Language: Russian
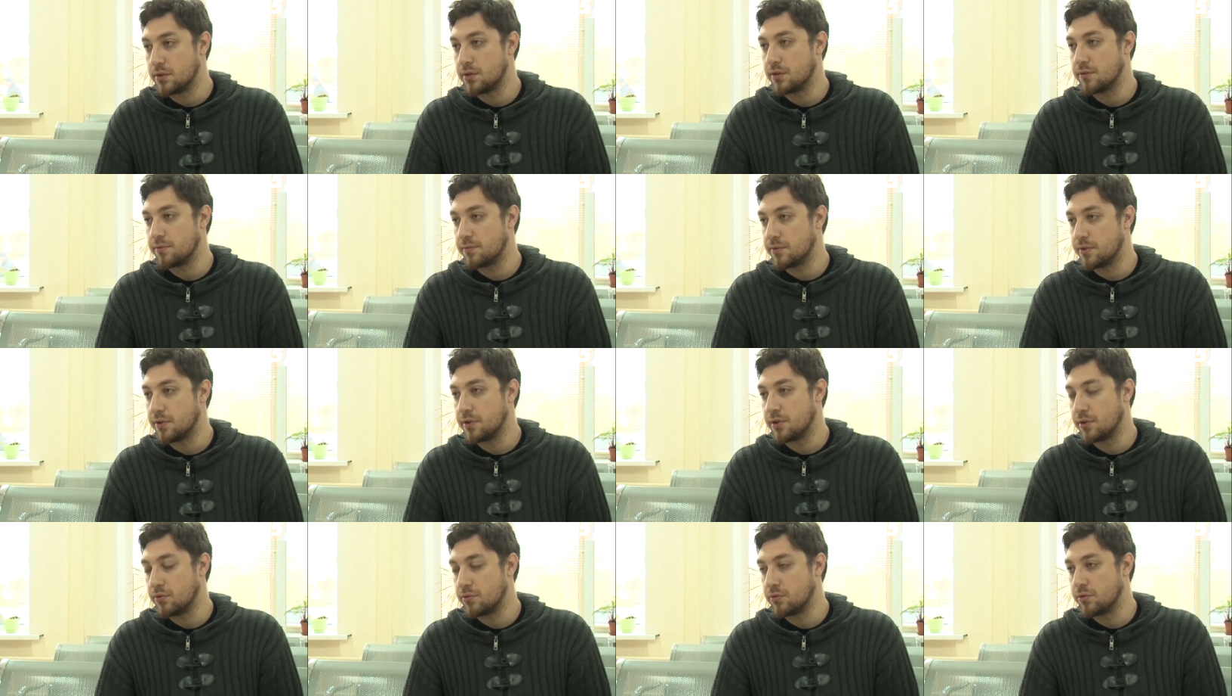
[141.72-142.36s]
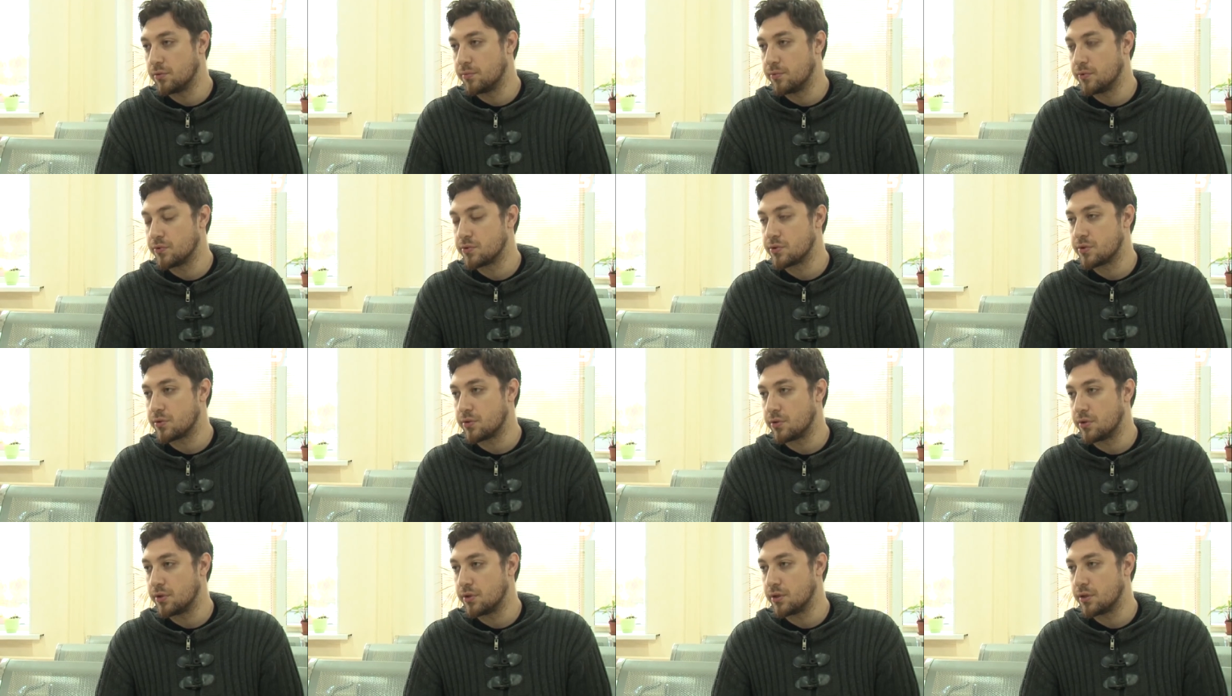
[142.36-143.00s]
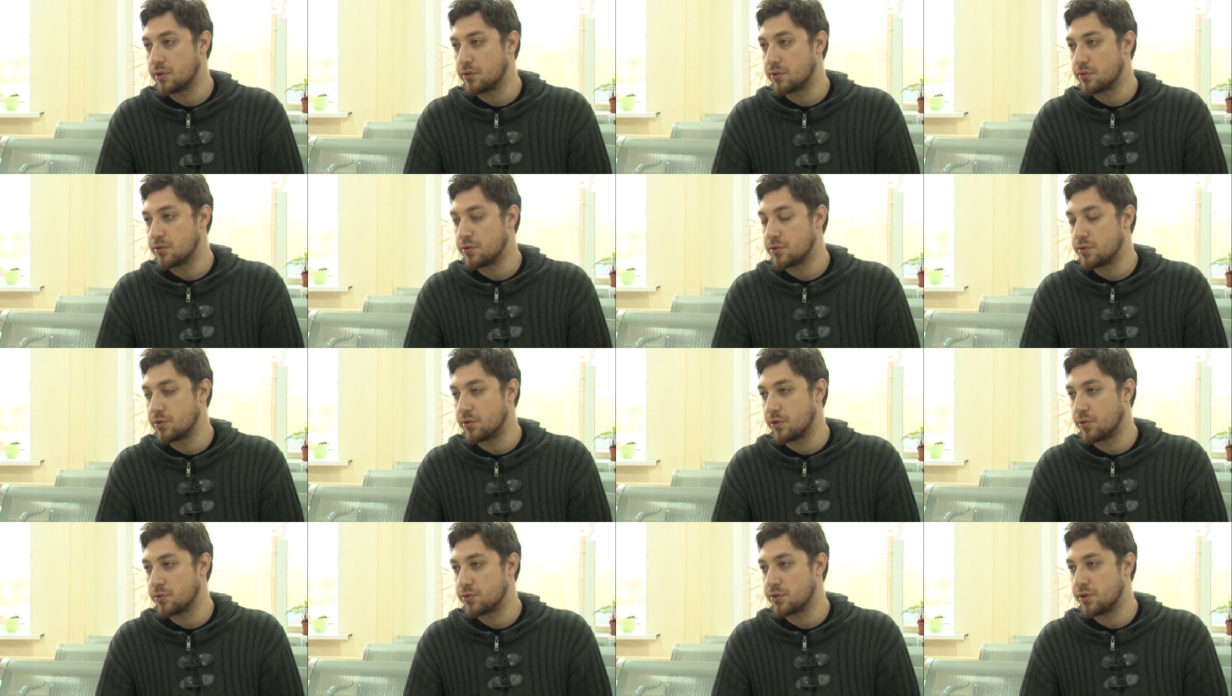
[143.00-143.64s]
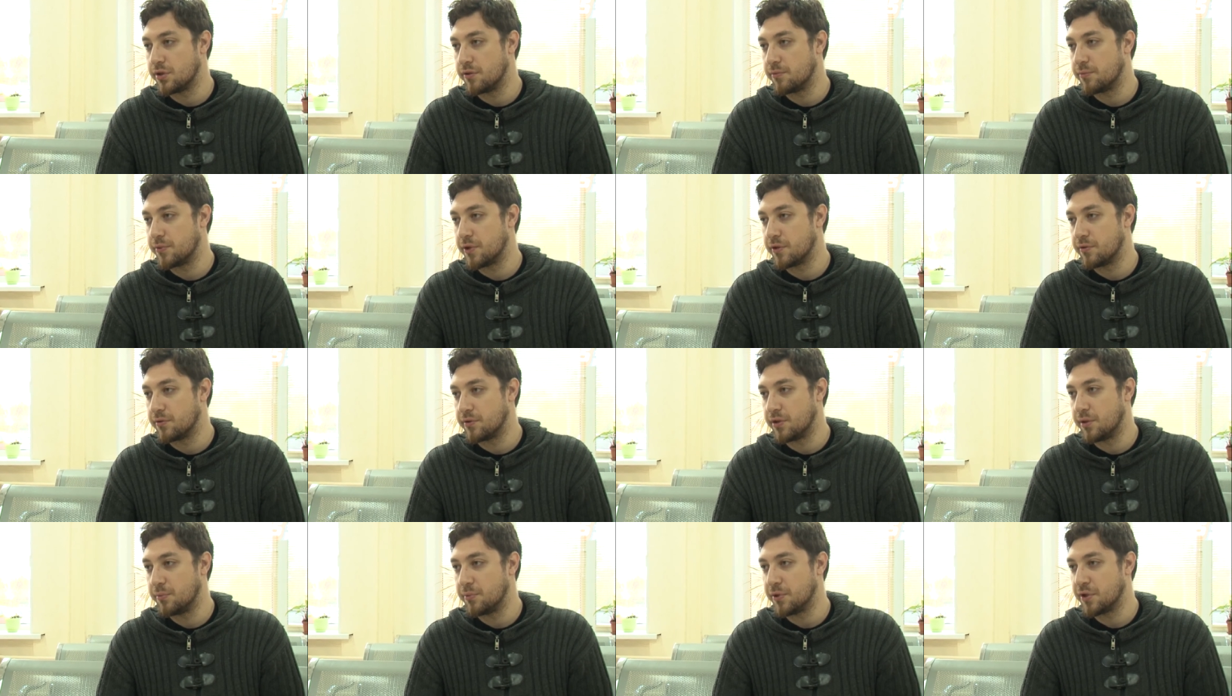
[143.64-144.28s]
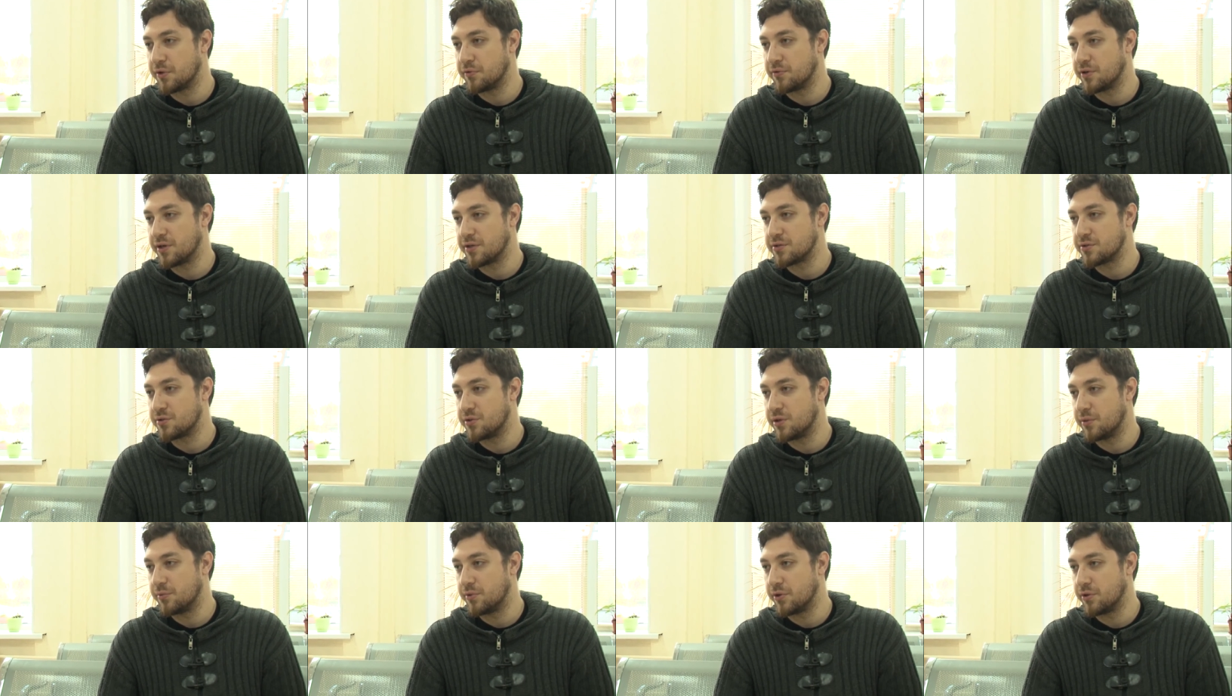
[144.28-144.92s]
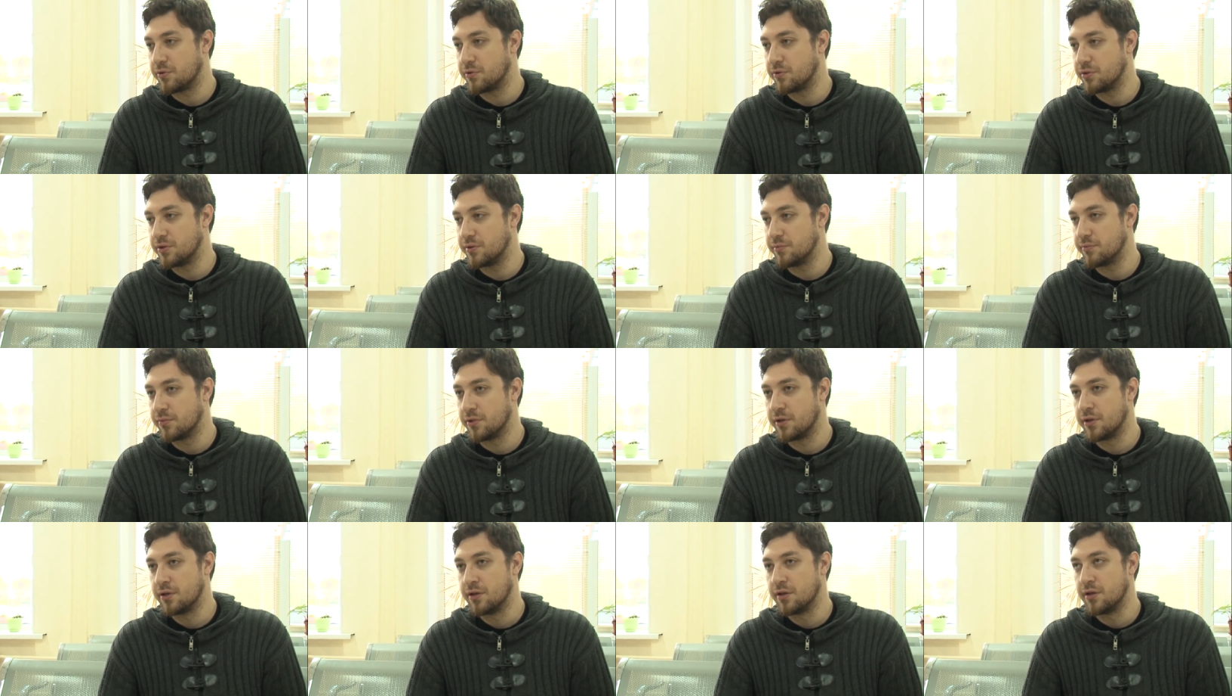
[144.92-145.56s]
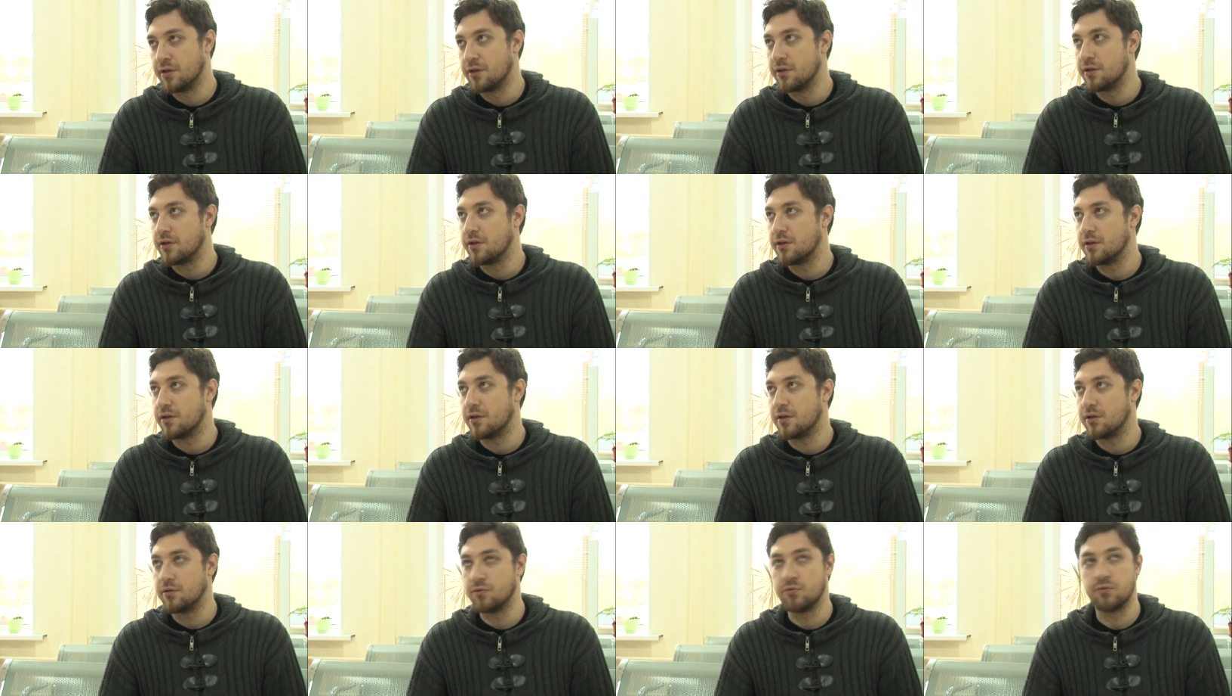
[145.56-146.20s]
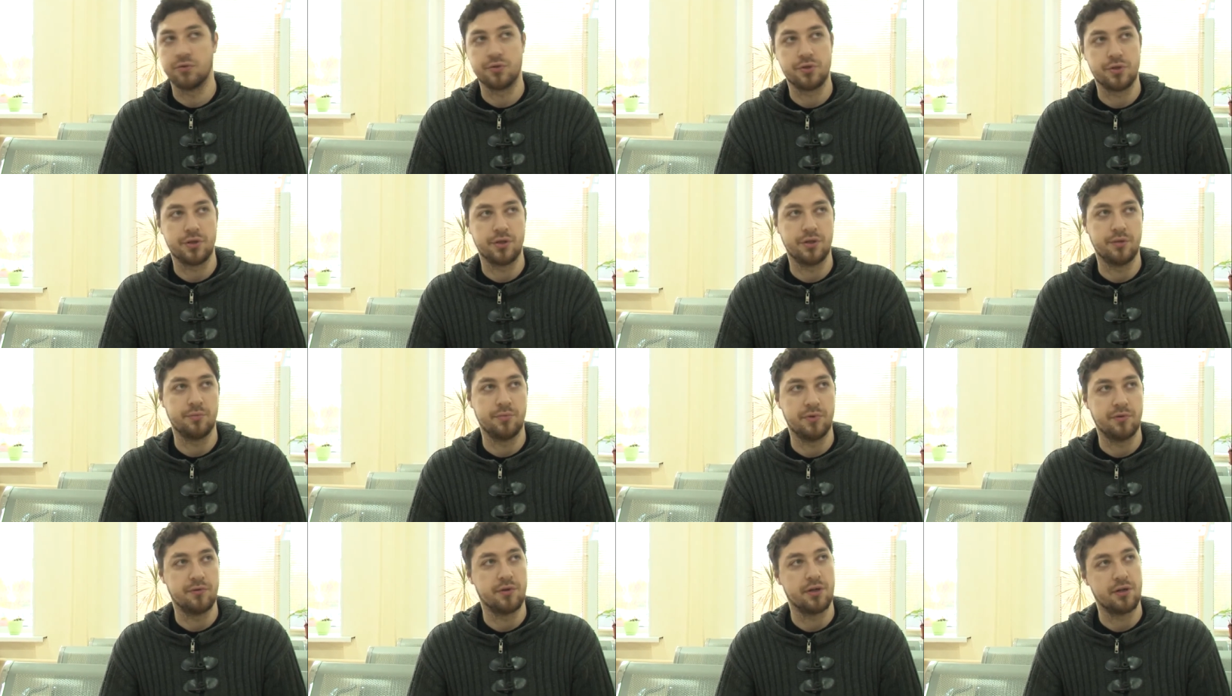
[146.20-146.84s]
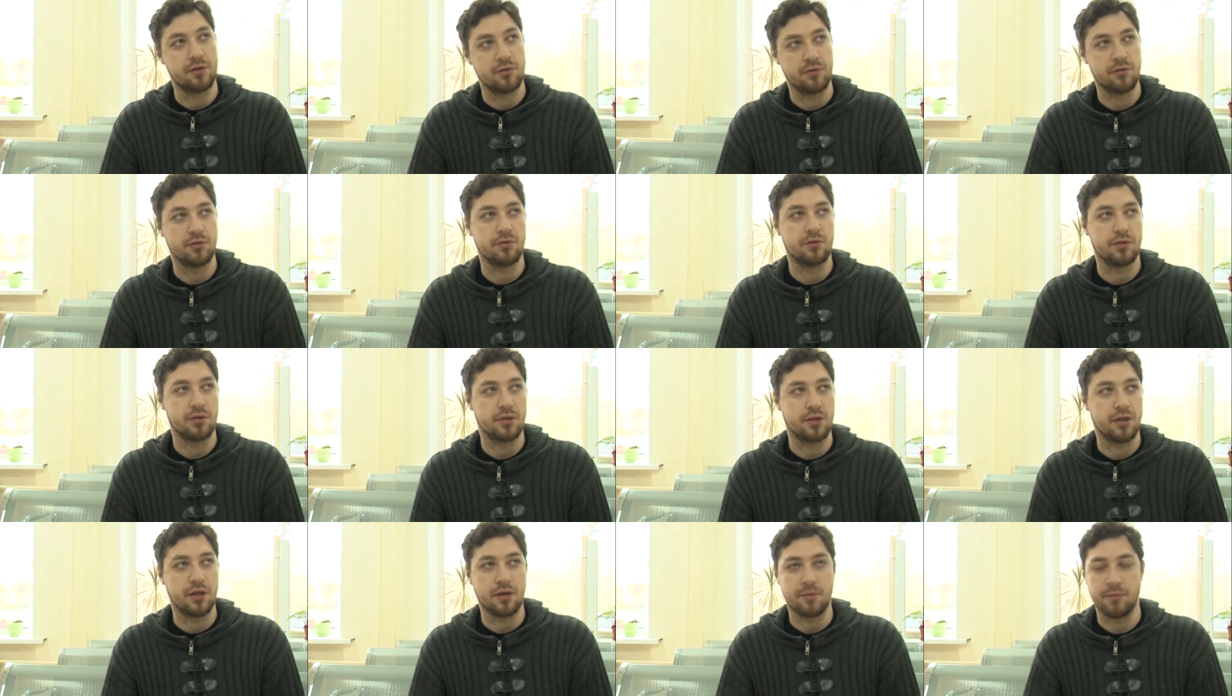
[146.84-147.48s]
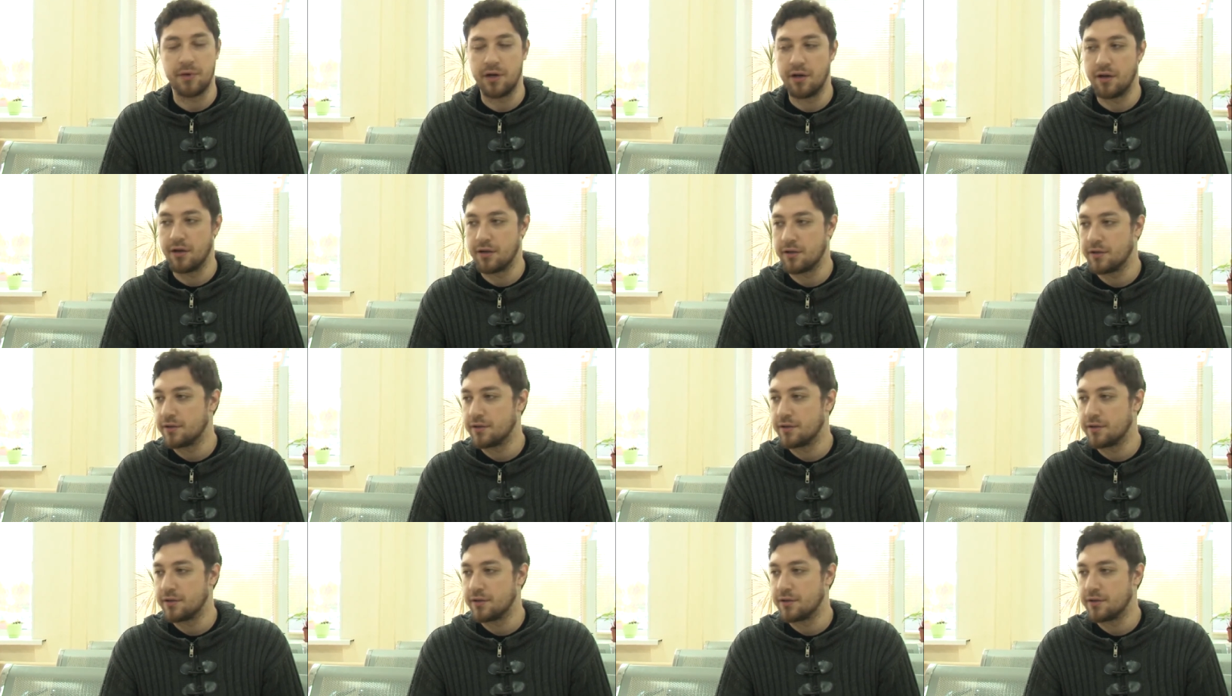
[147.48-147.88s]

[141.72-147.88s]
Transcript: Да, вполне удобно устроено. То есть с женой же не первый, не первый раз сюда приходим. А, ну, очереди бывают, но это нормально